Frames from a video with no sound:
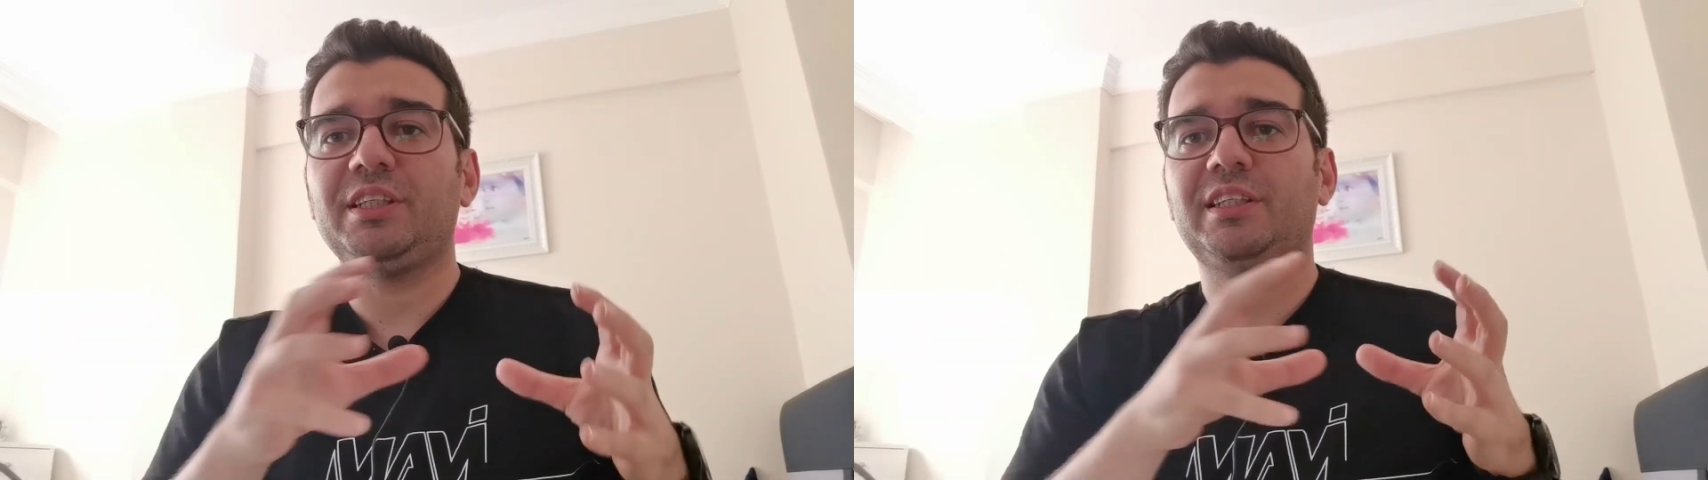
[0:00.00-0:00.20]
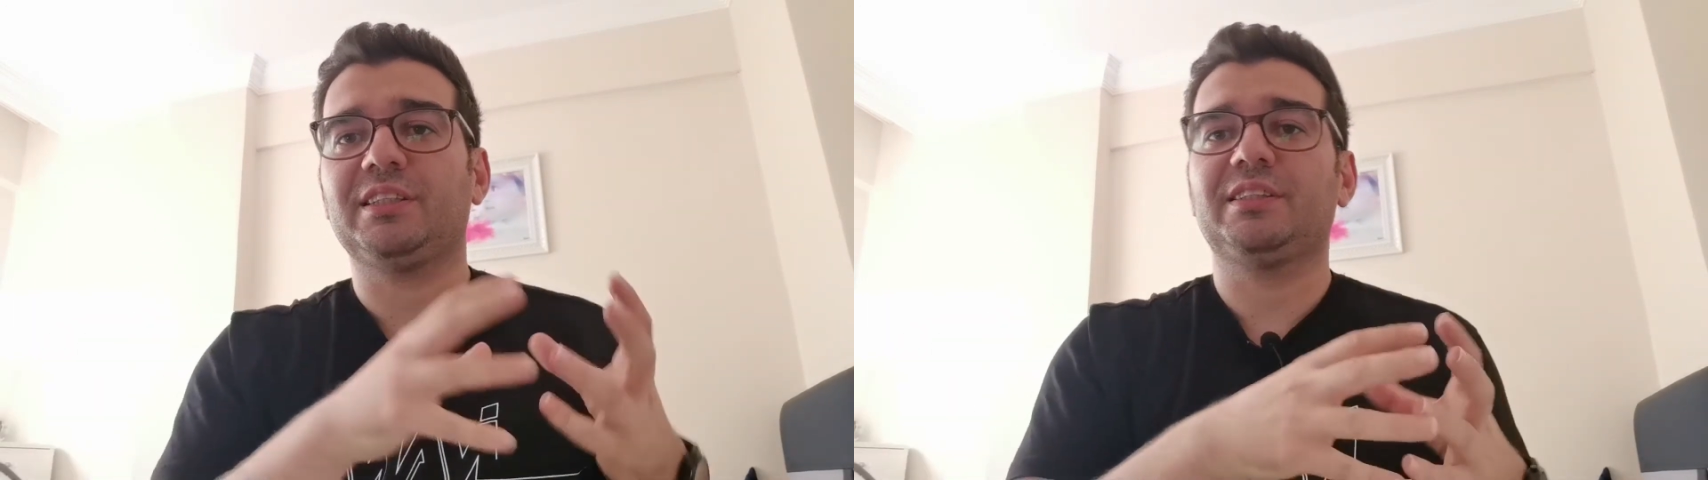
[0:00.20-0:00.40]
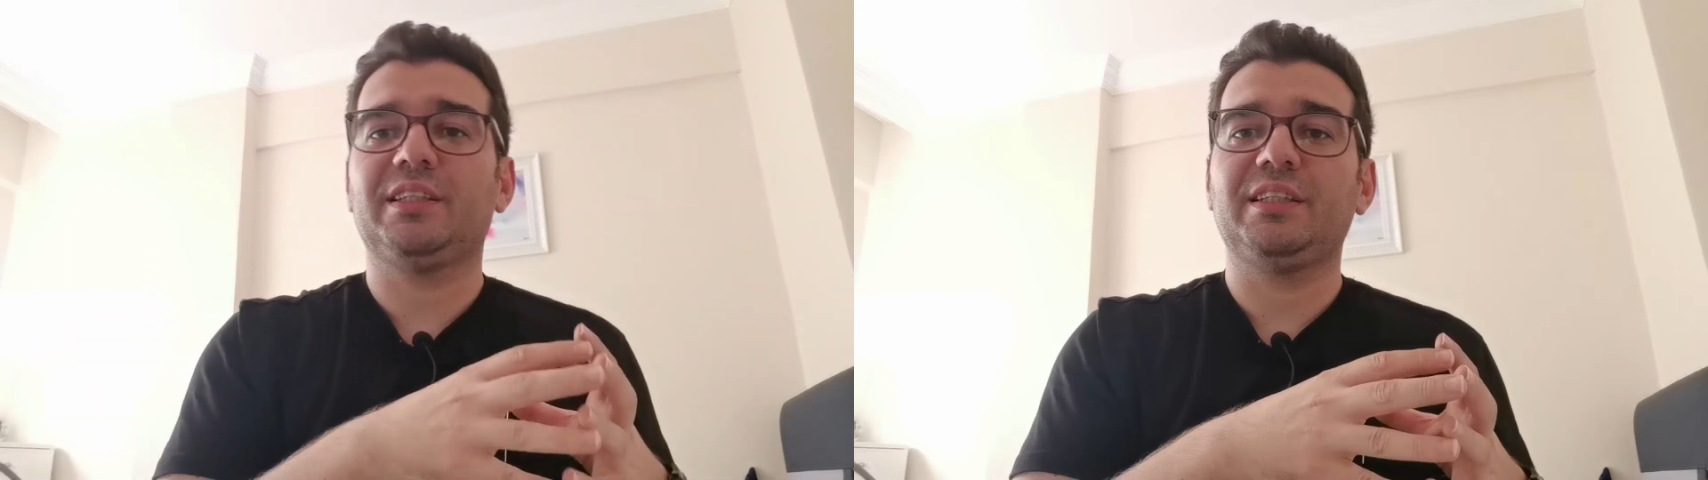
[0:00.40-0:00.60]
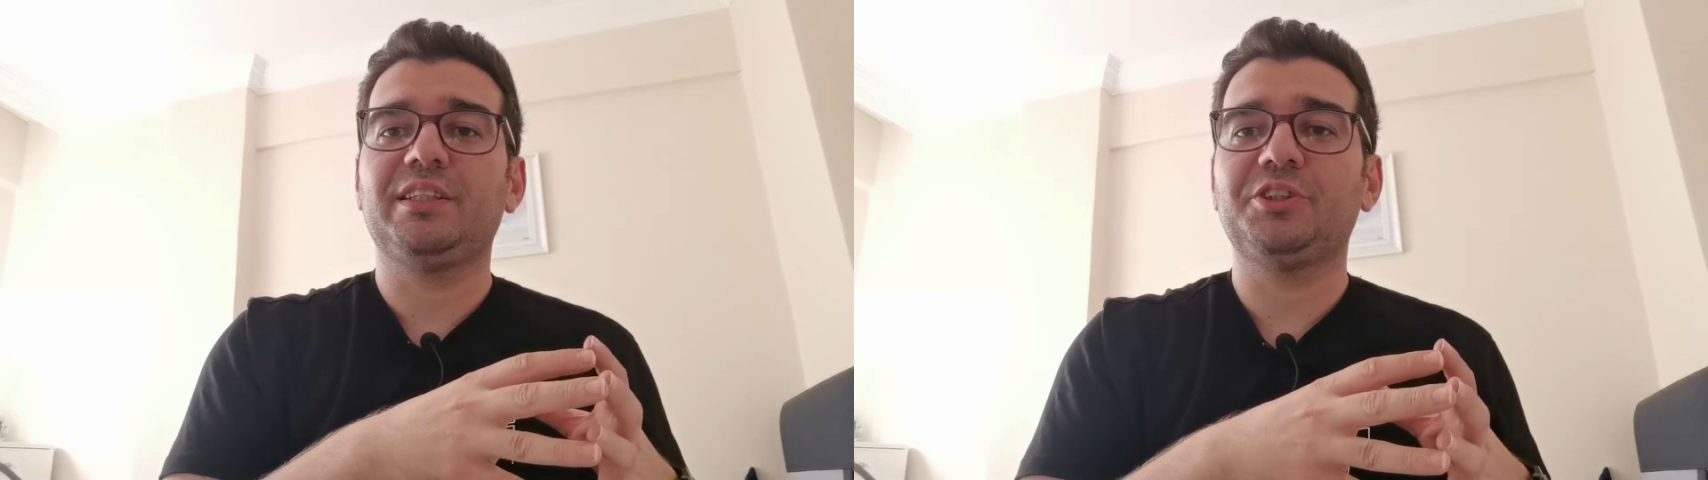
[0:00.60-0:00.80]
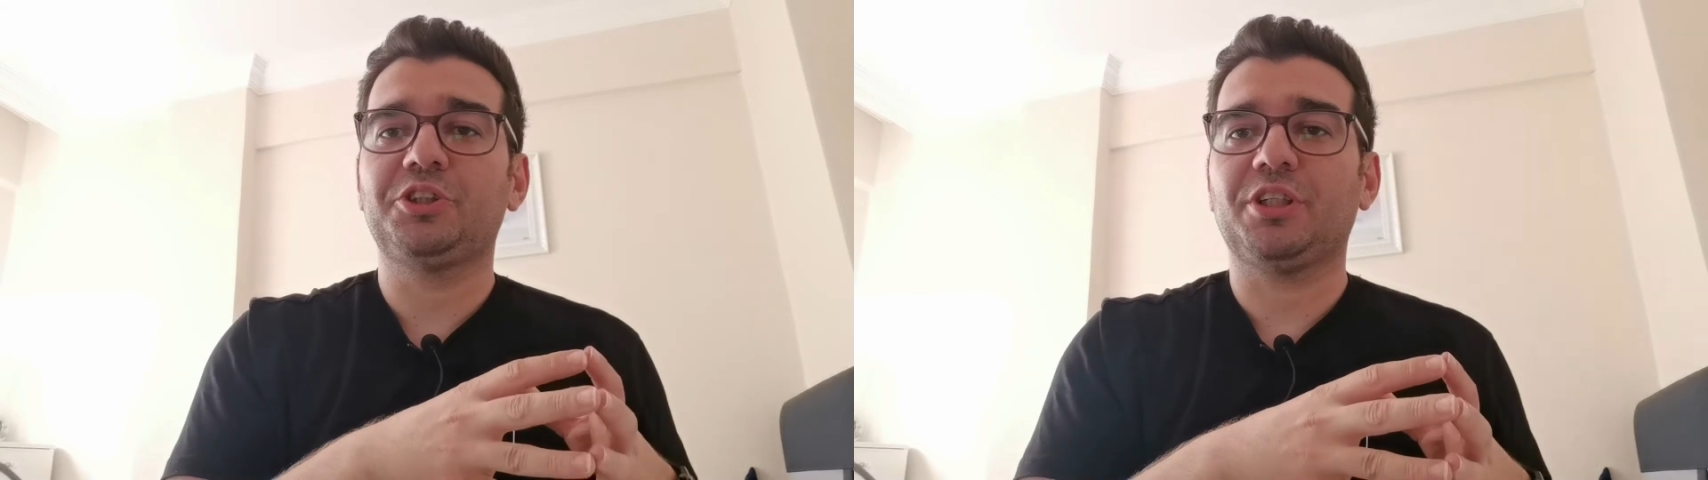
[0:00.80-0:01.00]
ilk
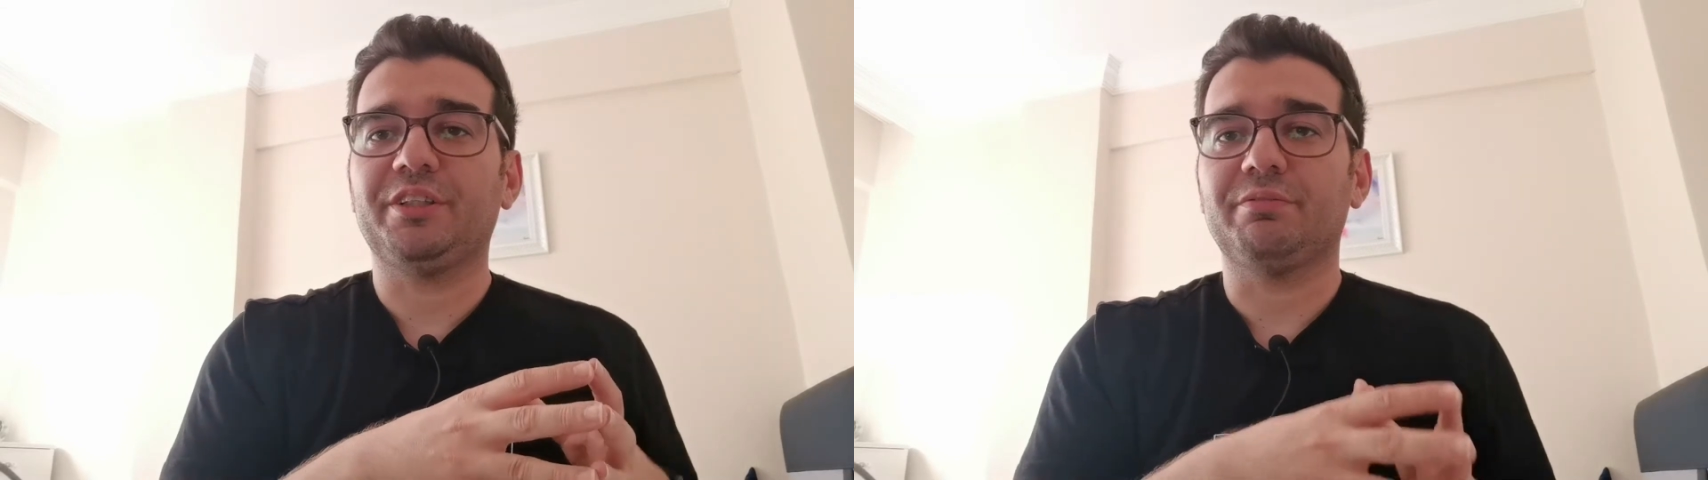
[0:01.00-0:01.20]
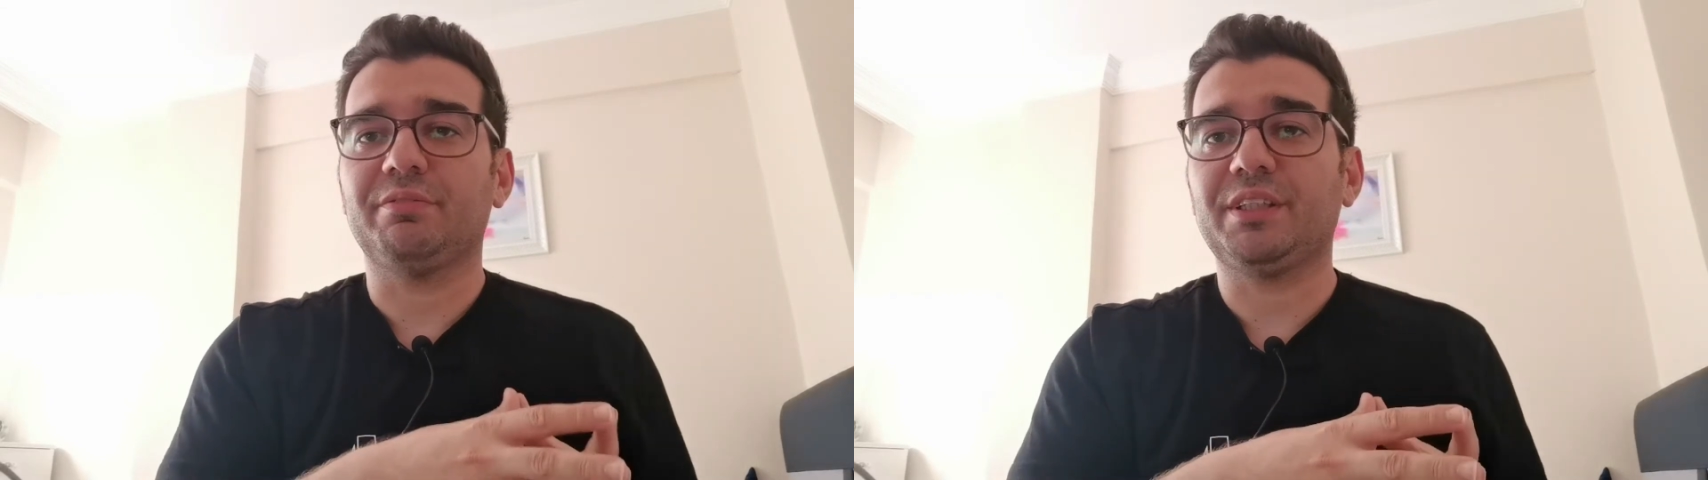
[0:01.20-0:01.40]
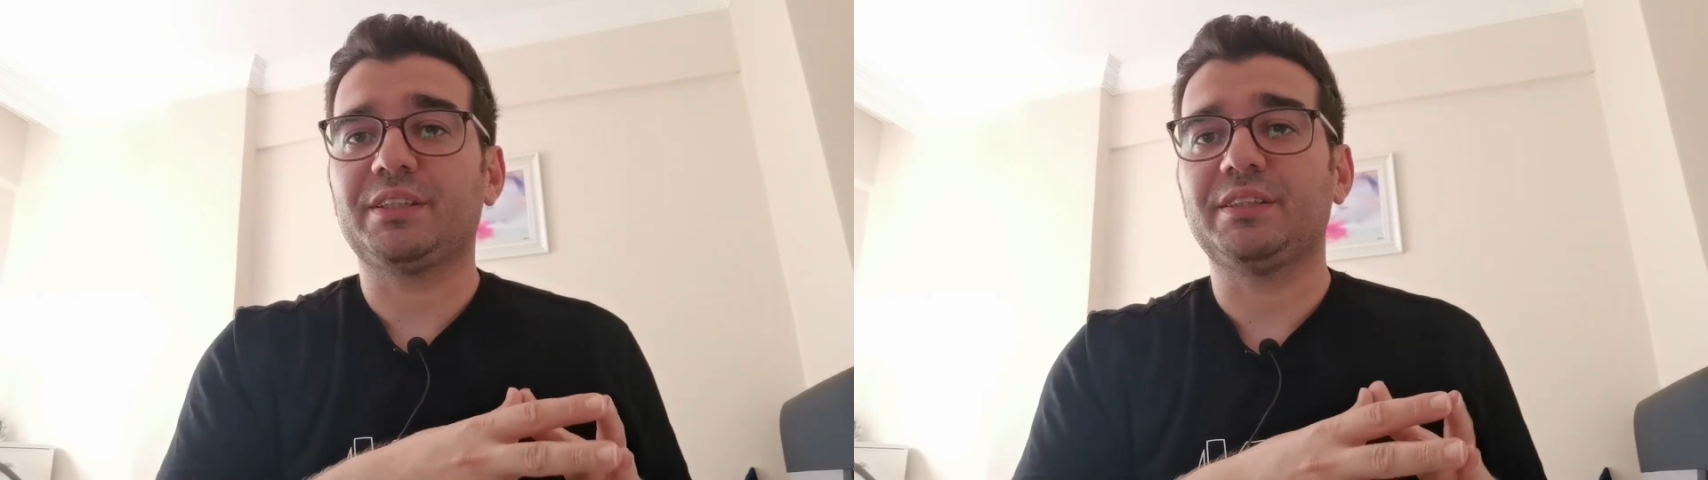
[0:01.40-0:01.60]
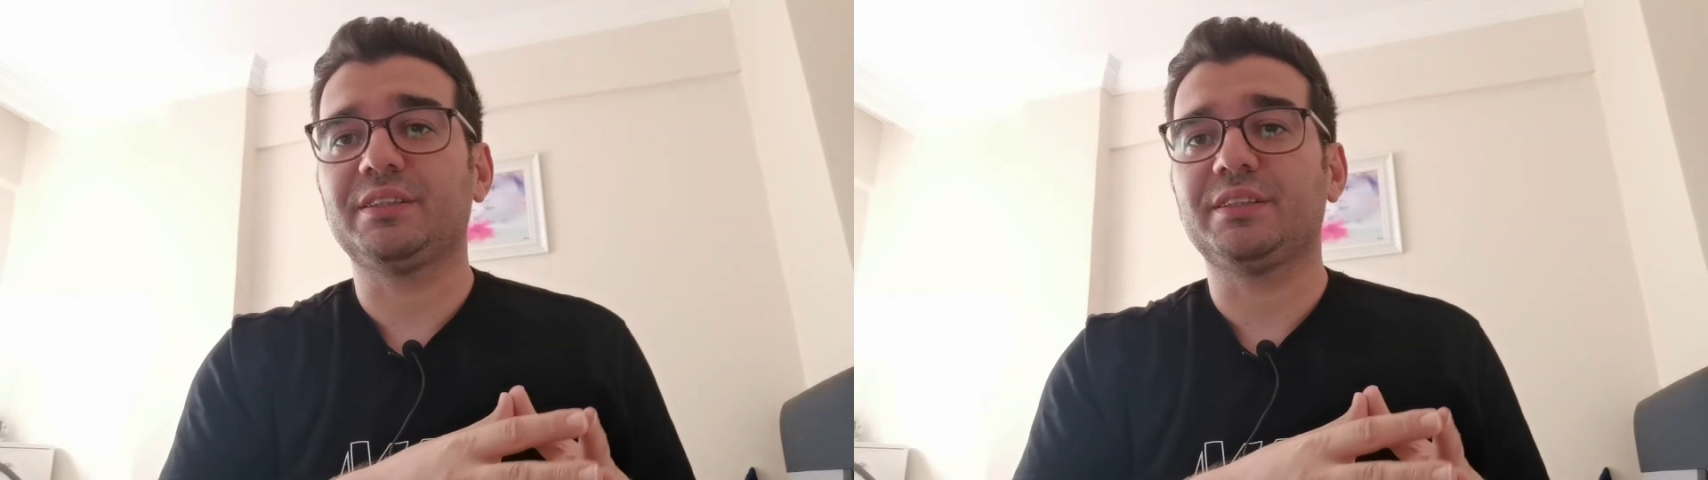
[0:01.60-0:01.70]
hastaneye giriş anım var.